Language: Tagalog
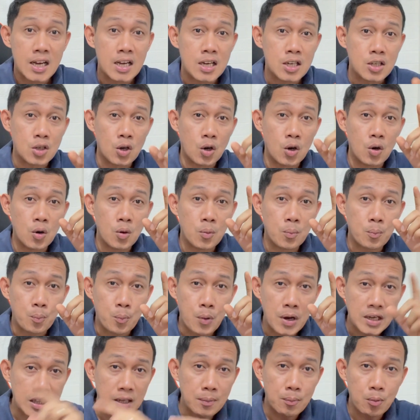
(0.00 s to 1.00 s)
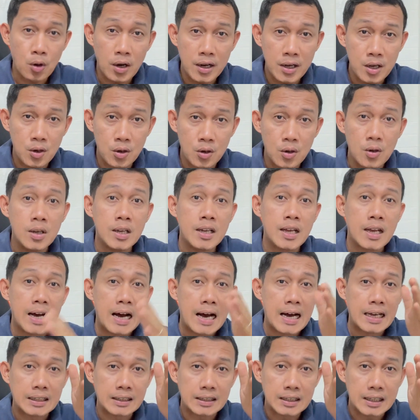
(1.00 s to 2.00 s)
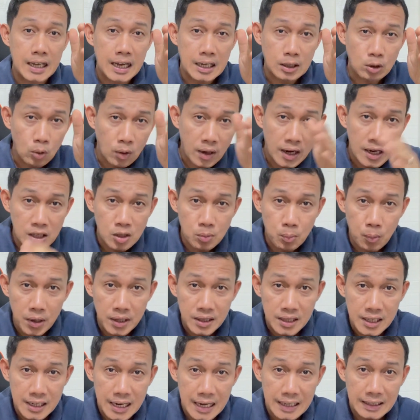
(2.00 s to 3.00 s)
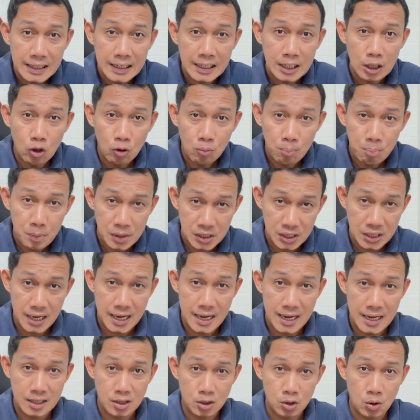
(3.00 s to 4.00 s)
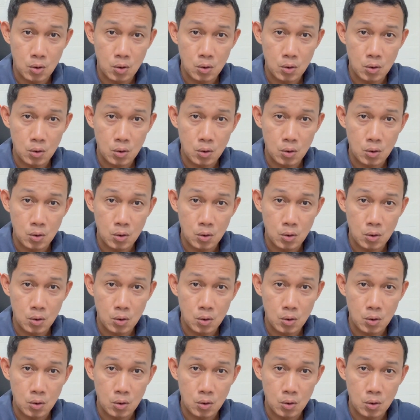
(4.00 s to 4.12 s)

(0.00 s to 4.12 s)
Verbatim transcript: So pwede po kayo at eto guys, pwede nating umpisahan. So